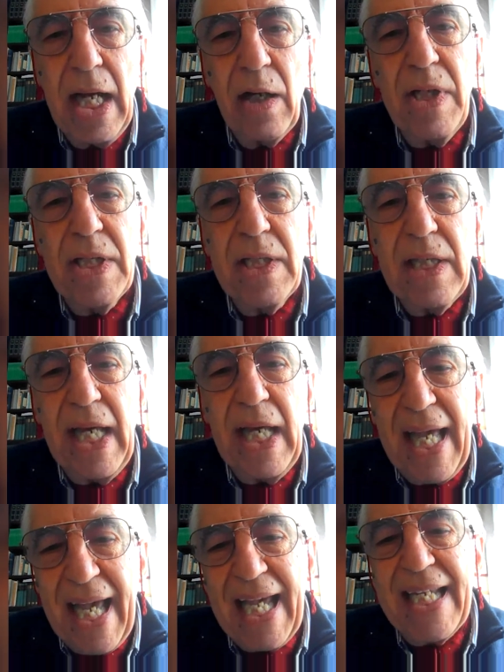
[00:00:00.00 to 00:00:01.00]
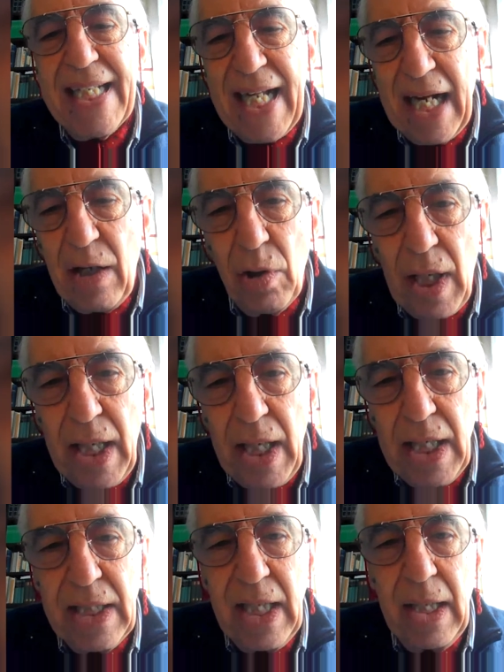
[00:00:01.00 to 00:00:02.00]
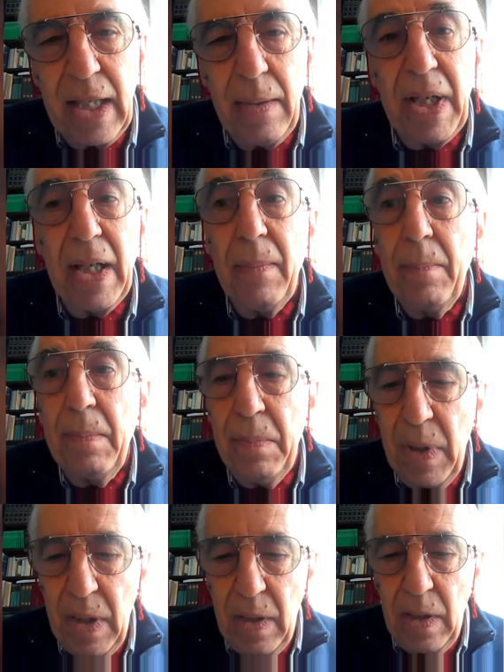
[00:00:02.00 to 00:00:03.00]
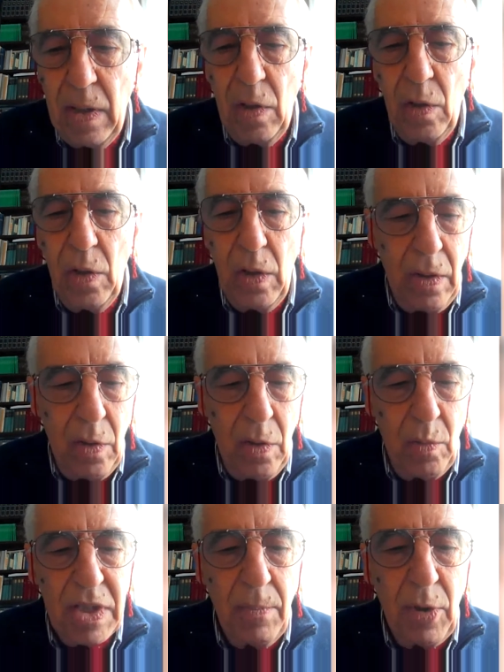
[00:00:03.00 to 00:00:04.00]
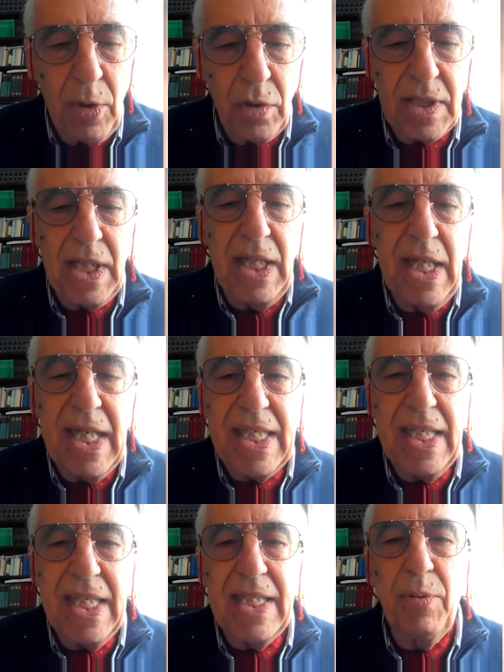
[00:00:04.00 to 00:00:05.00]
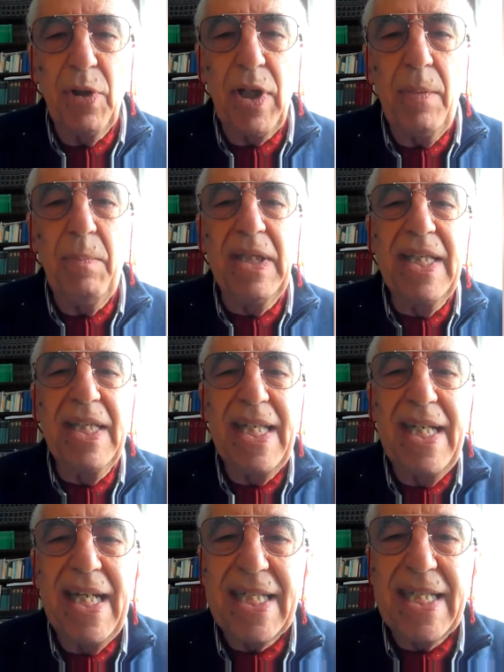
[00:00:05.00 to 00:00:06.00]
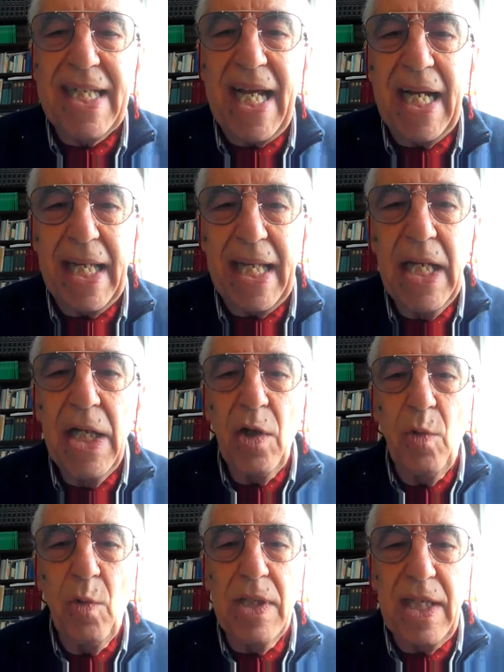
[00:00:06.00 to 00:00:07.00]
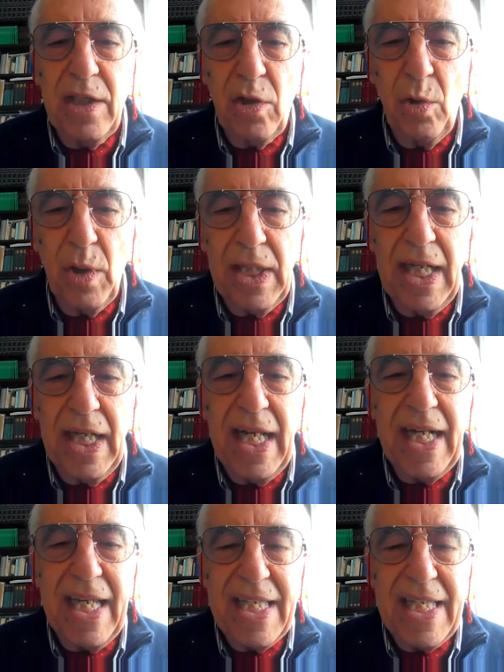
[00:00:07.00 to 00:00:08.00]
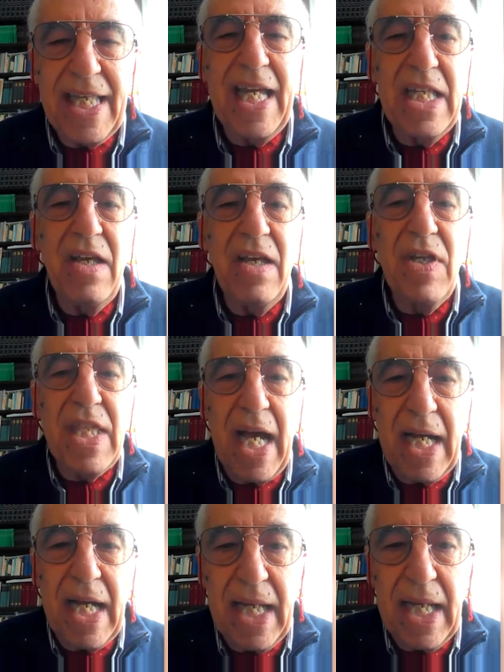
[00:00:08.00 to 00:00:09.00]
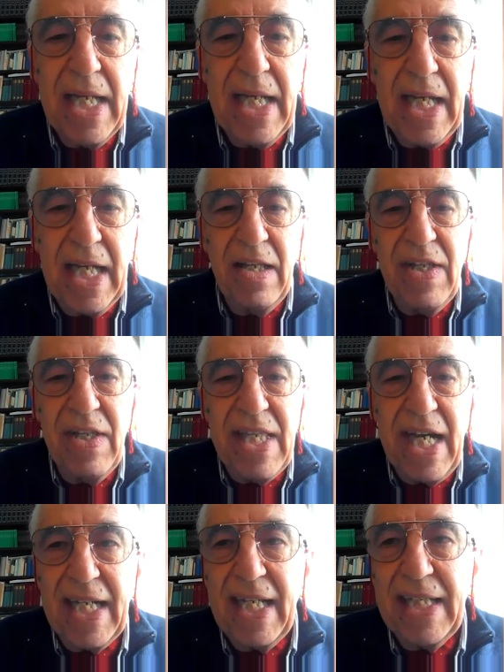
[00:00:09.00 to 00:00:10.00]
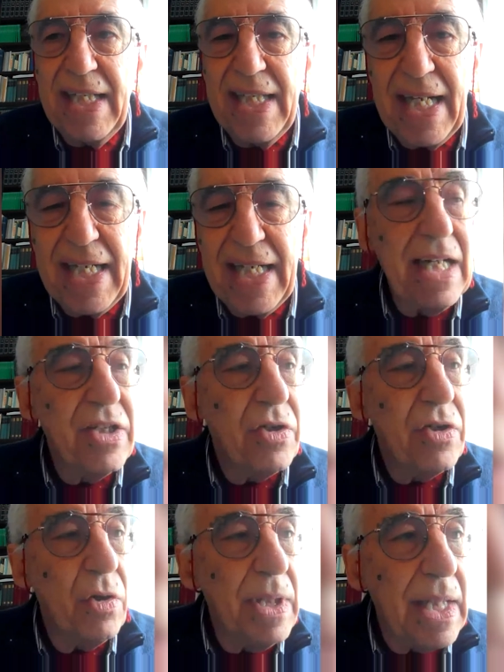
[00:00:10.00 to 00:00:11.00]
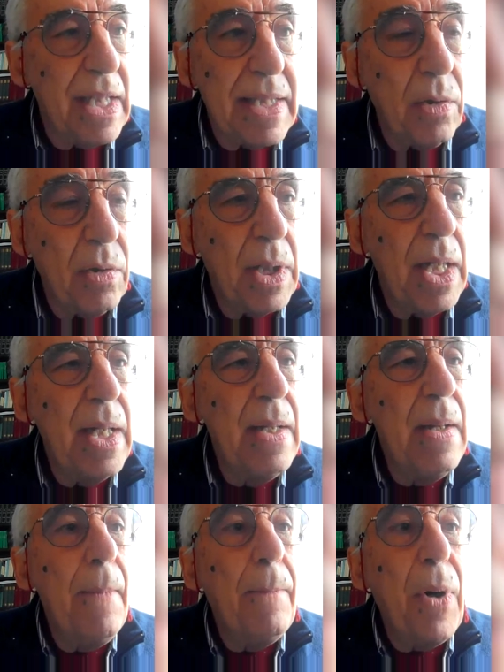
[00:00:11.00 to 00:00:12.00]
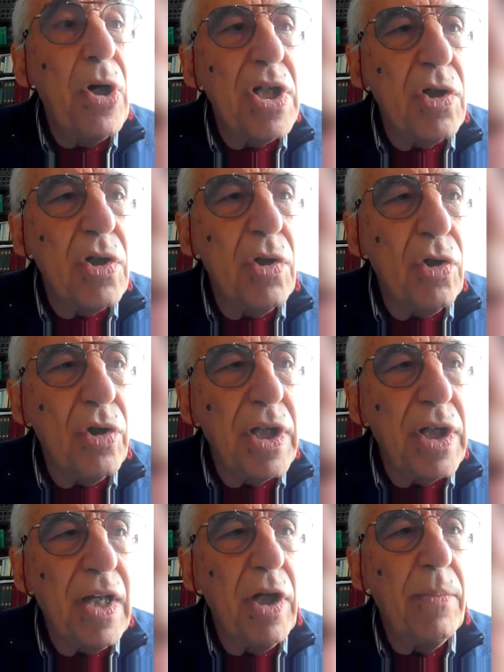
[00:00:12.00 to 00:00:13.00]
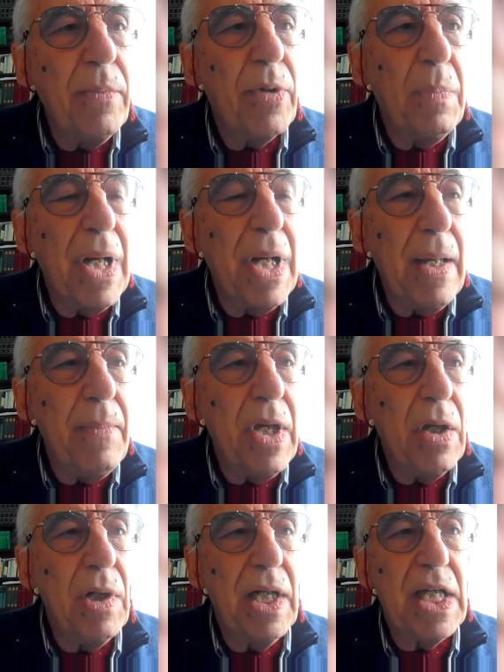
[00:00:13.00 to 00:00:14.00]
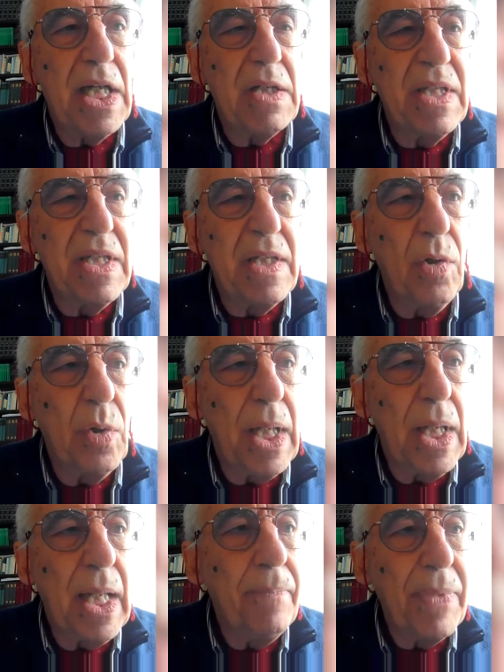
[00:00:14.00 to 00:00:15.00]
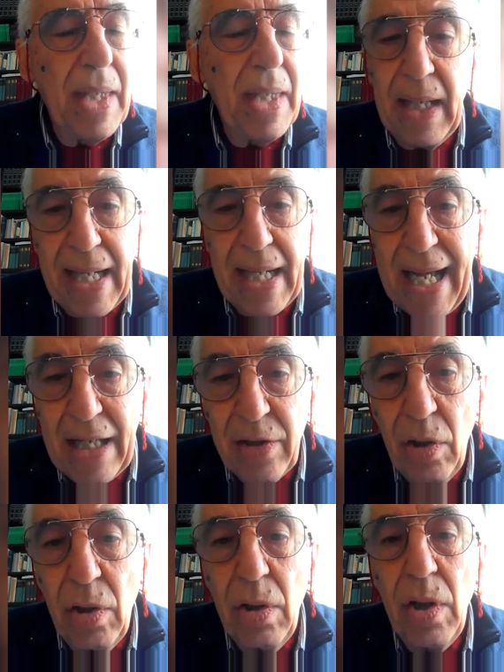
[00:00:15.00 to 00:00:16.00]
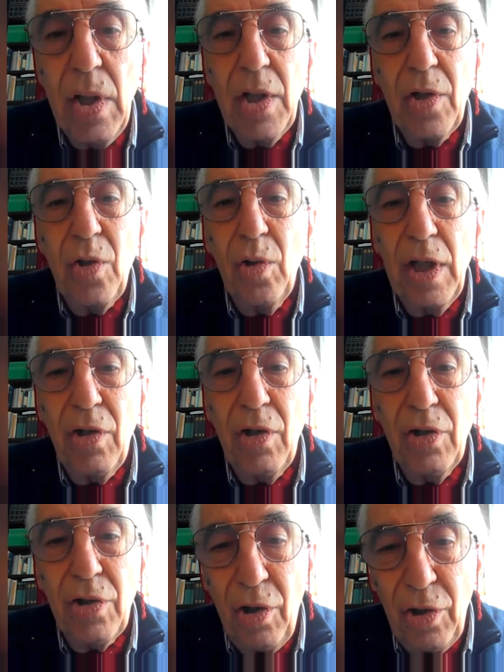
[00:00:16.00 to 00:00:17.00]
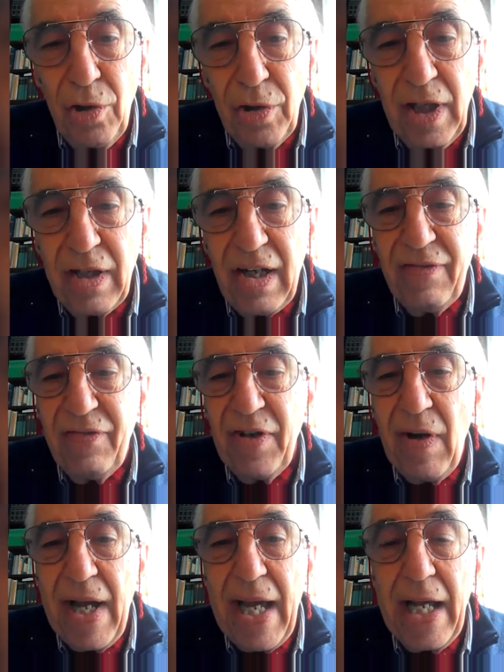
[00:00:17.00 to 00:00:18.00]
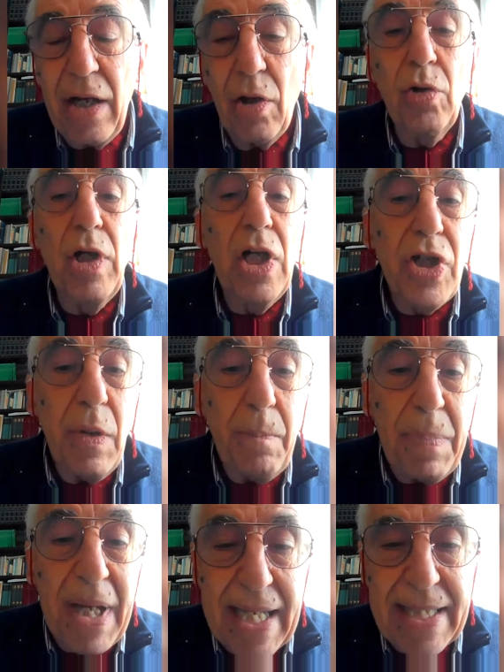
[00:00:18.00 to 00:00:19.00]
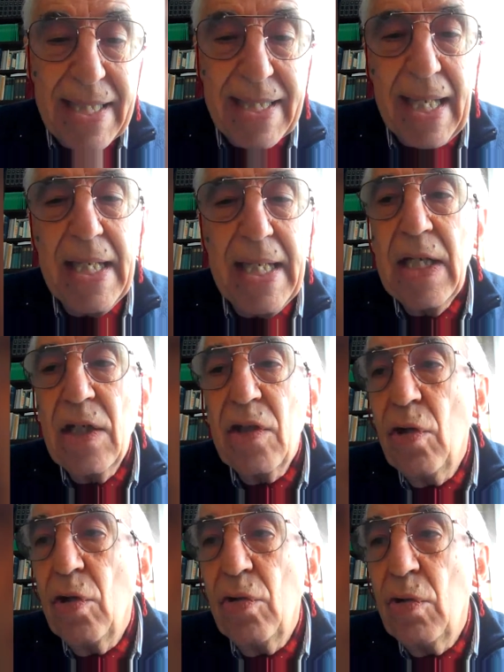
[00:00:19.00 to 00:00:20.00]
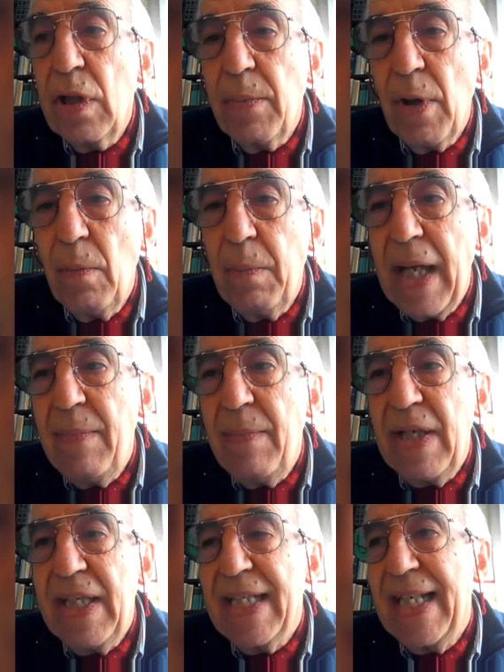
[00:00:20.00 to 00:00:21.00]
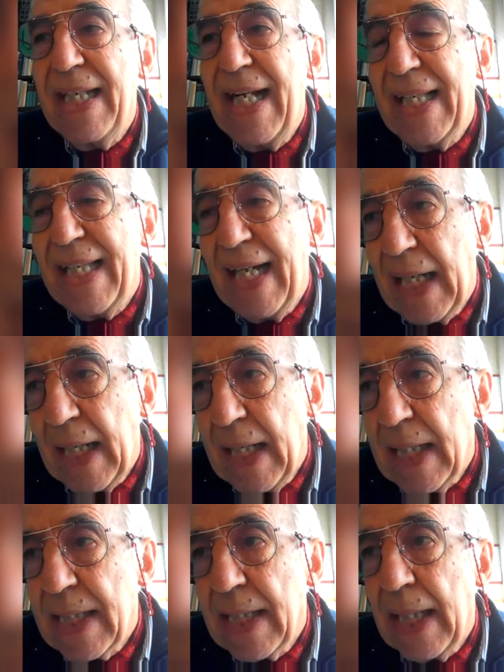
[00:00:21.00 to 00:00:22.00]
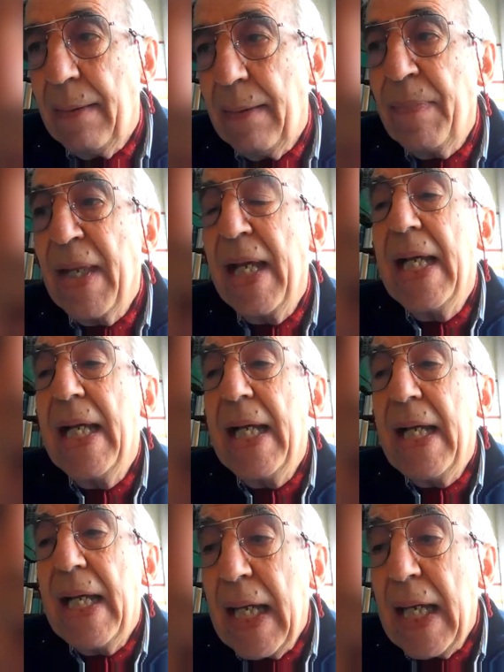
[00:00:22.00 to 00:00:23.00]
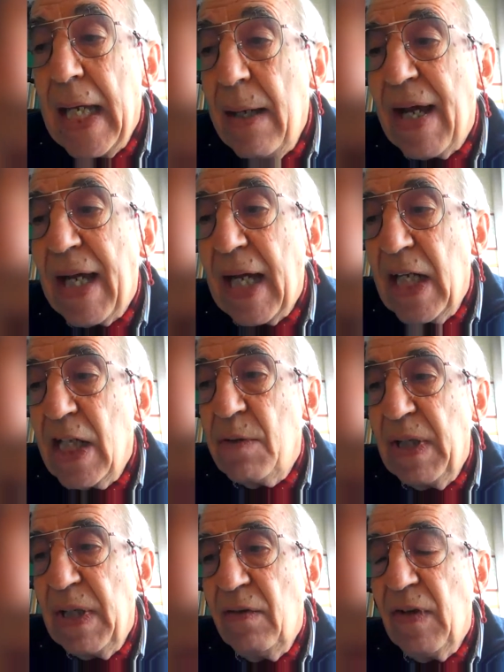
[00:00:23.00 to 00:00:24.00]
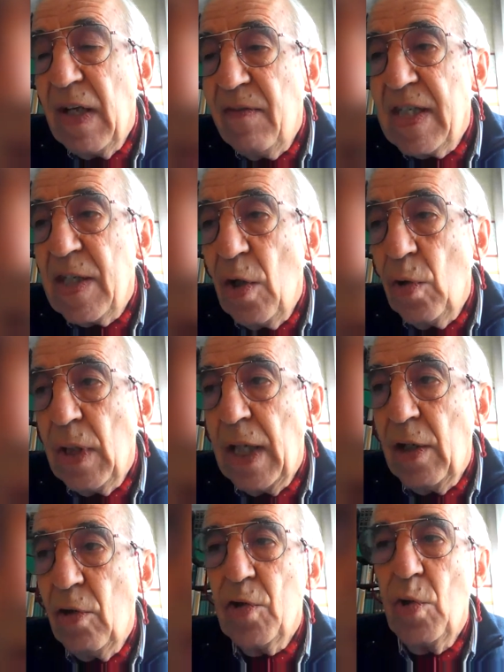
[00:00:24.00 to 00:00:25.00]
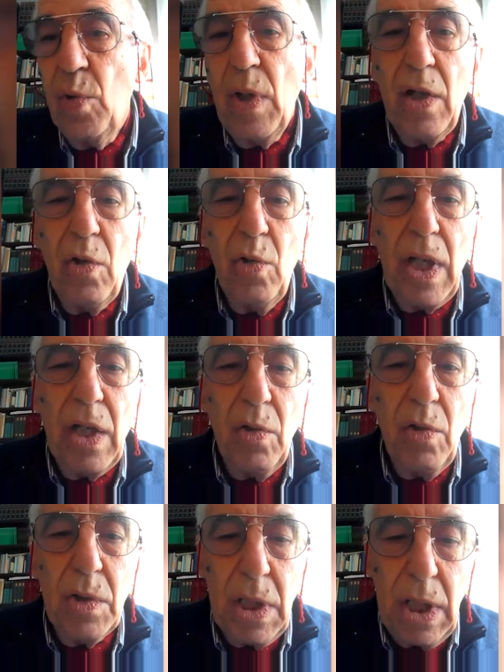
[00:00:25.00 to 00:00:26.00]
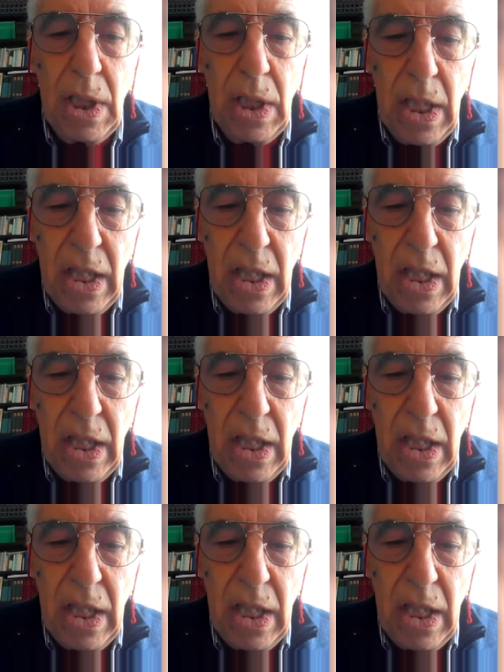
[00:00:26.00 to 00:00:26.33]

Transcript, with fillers: a questa extracorrente per, in questo modo si, si, potrebbe disinnescare quel settore della rete ed evitare, ed evitare di danni alla strumentazione. Poi ci sono notevoli problemi con la trasmissione radio, con il controllo del traffico aereo, con il GPS. Sono tutti problemi destinati a crescere. I meccanismi di previsione non sono ancora così